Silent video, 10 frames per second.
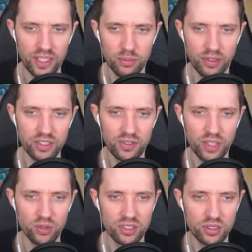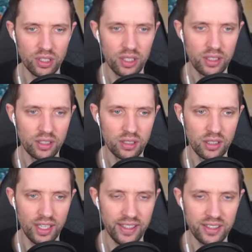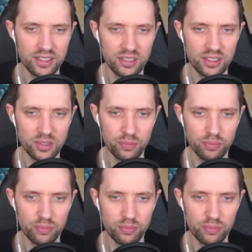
warten wir, was fehlt uns noch? Eisen, das.